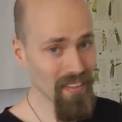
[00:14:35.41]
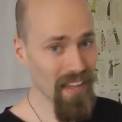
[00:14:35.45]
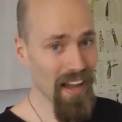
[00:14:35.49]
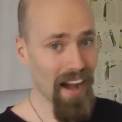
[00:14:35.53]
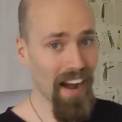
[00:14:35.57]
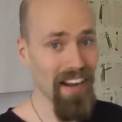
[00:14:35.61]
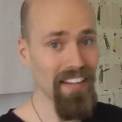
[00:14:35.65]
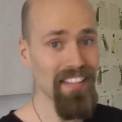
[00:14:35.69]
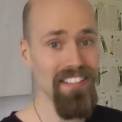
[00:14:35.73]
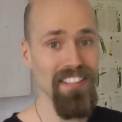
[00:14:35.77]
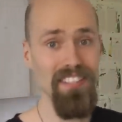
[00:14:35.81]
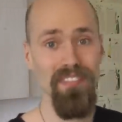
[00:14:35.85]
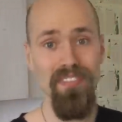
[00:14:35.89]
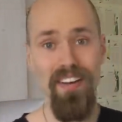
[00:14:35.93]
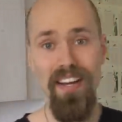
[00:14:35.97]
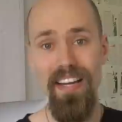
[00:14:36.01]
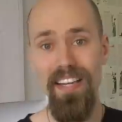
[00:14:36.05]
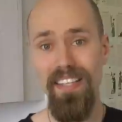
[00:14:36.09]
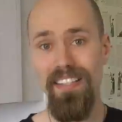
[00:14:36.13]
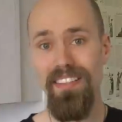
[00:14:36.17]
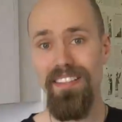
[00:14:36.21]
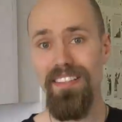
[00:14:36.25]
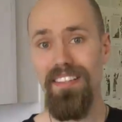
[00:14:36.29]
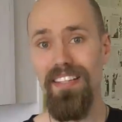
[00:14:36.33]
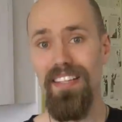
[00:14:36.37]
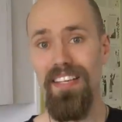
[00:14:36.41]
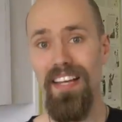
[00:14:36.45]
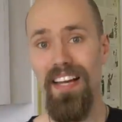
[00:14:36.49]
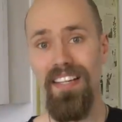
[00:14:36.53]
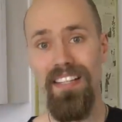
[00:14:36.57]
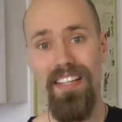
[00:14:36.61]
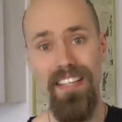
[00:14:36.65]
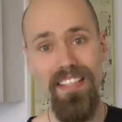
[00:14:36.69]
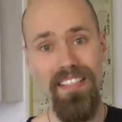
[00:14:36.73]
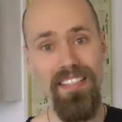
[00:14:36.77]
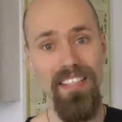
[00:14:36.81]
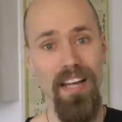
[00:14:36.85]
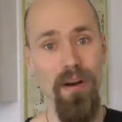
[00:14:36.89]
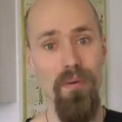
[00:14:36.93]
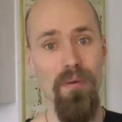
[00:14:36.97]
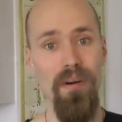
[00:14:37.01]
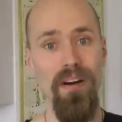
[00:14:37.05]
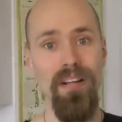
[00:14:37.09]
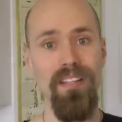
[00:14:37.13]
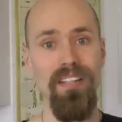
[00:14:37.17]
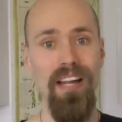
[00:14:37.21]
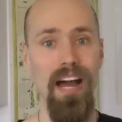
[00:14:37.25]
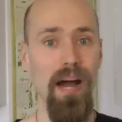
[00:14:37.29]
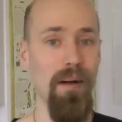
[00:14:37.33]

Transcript: Hat jetzt zwar echt lange gedauert,